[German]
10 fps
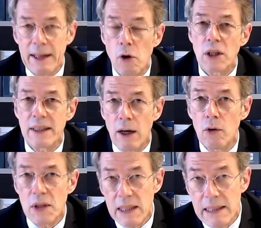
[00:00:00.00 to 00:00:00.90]
hat auch
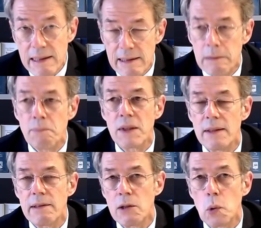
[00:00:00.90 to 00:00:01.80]
genau diese
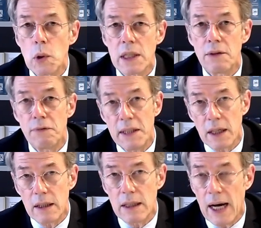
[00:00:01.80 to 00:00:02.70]
Historie
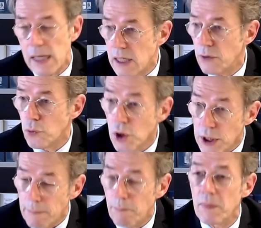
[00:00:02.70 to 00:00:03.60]
wieder Hall
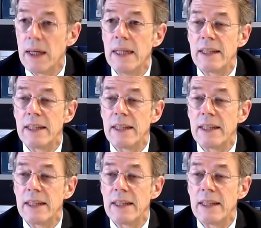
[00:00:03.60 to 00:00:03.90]
gefunden.